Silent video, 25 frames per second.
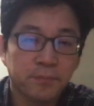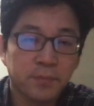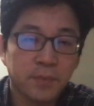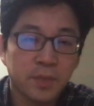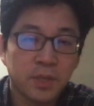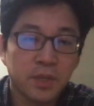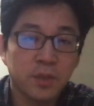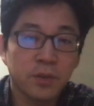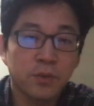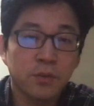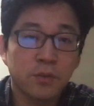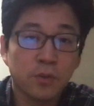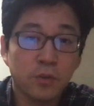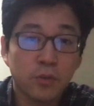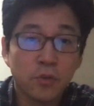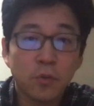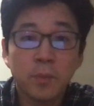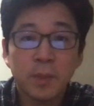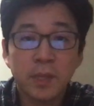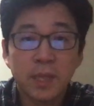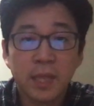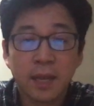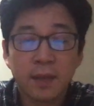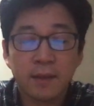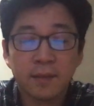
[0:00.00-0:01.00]
그 이유는 좀
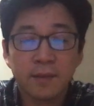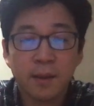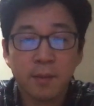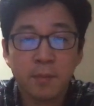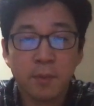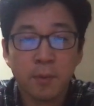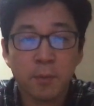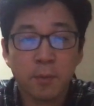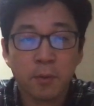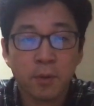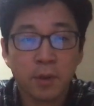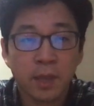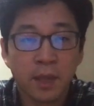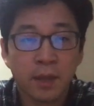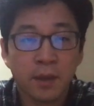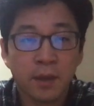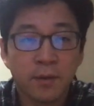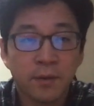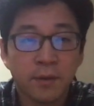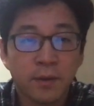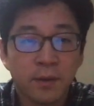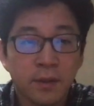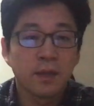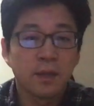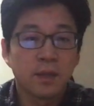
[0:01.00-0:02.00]
이따가 살펴볼게요.
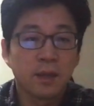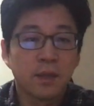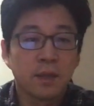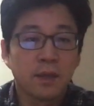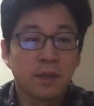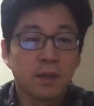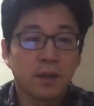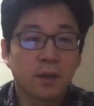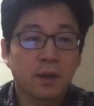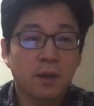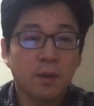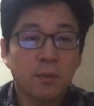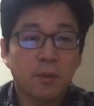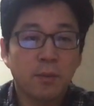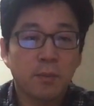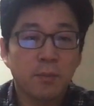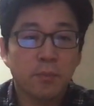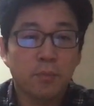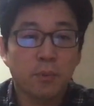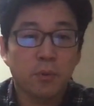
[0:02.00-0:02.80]
그러면